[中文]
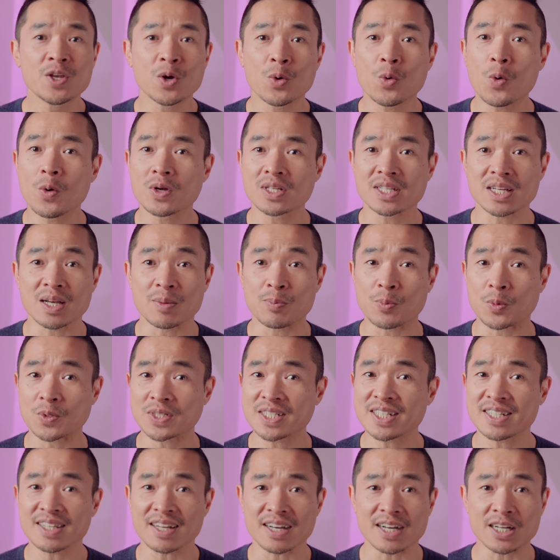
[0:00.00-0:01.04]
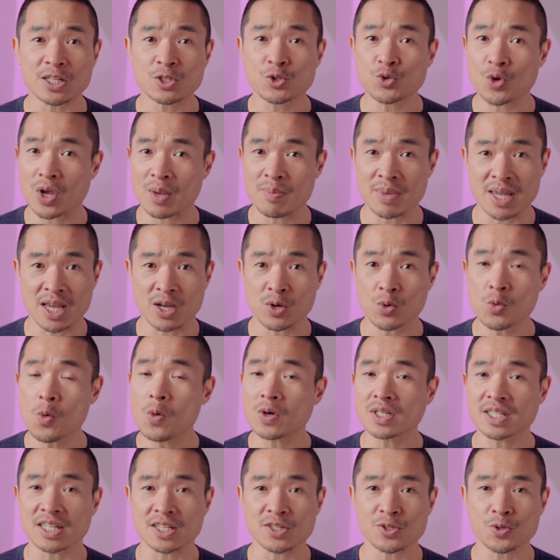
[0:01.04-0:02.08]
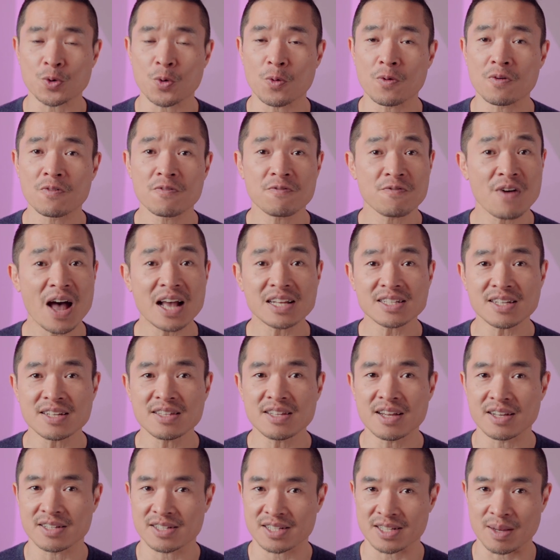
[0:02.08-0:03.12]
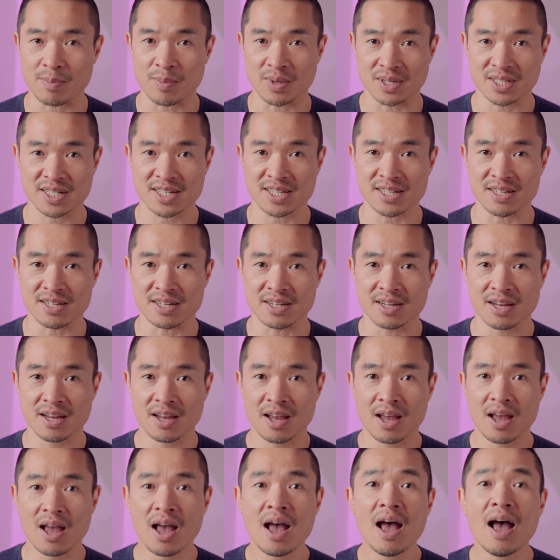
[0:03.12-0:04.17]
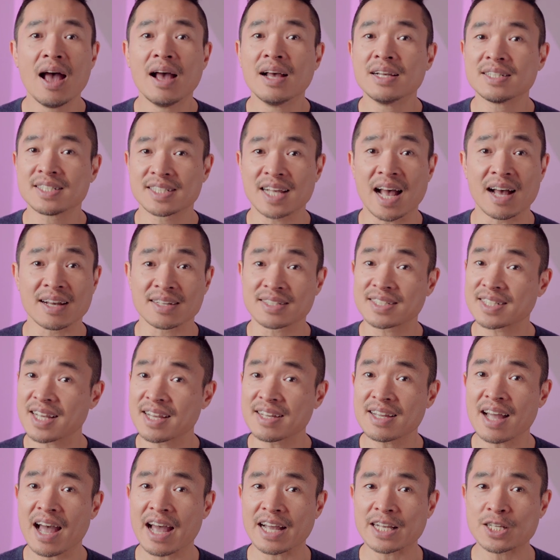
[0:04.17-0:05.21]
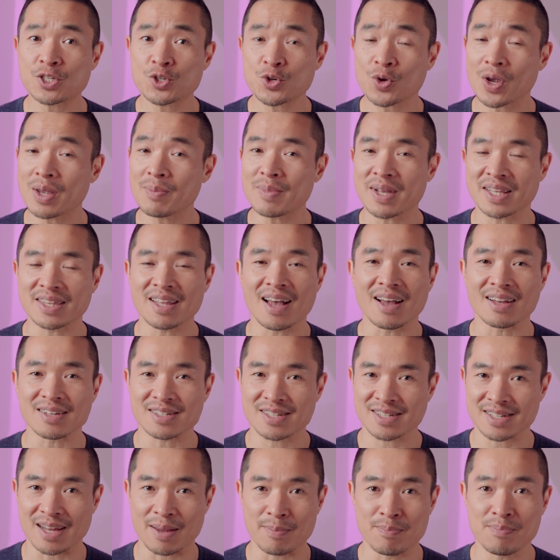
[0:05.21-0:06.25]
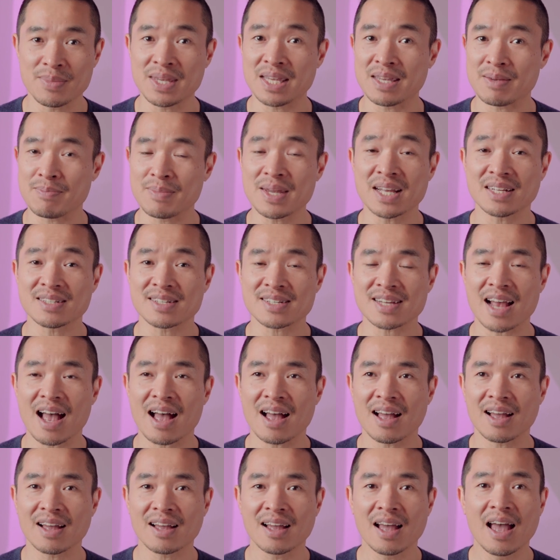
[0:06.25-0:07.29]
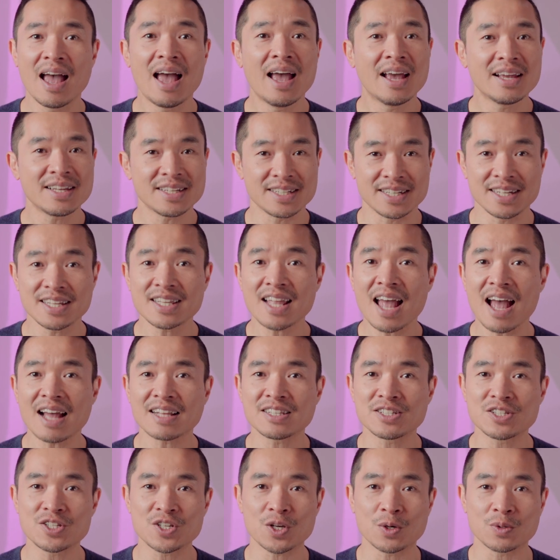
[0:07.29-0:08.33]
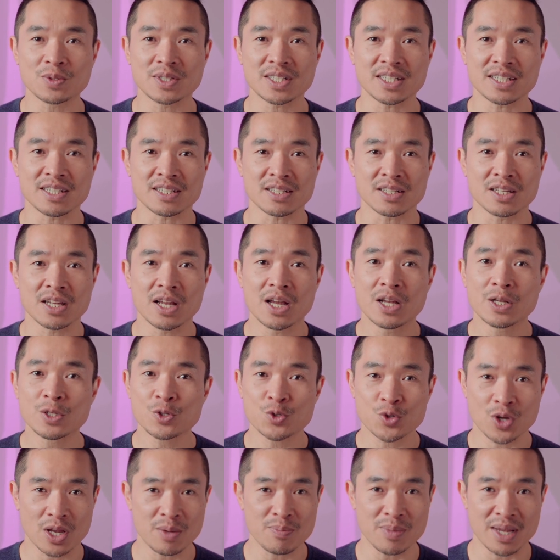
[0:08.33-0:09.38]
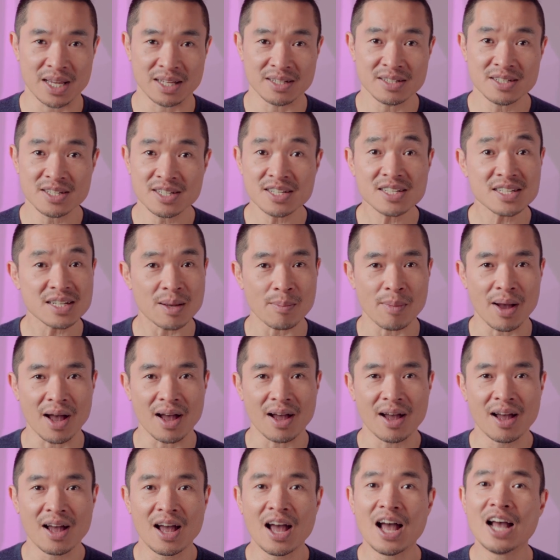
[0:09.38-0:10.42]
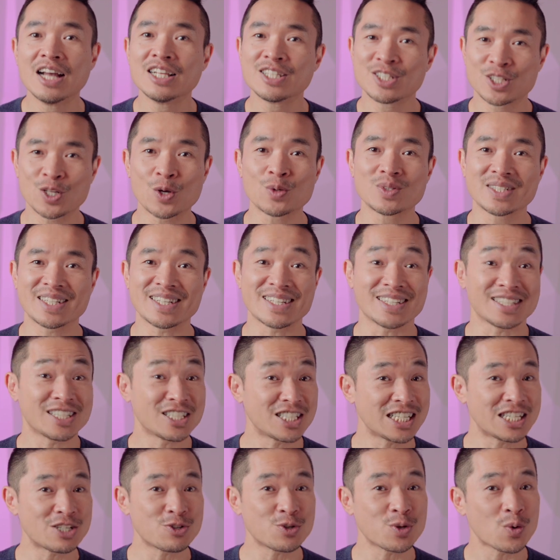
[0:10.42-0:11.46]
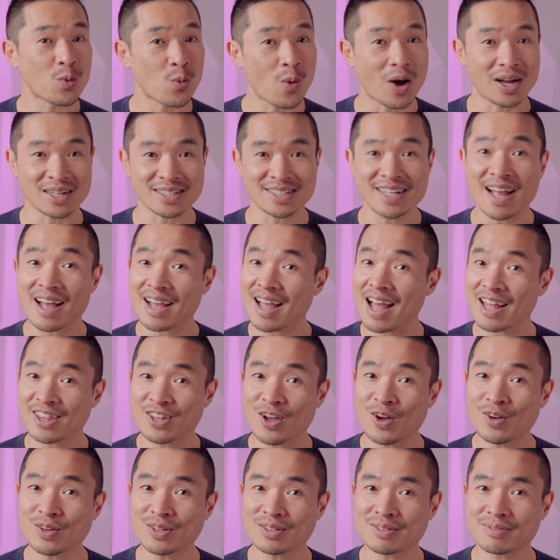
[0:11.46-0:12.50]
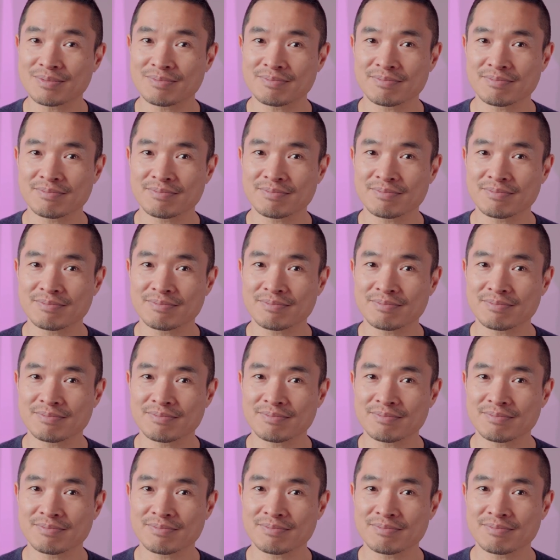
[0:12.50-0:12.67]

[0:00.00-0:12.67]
又或者不记得催眠过程中发生了什么事，想掀开催眠的神秘面纱，一探究竟，催眠是什么？就请继续往下看哦。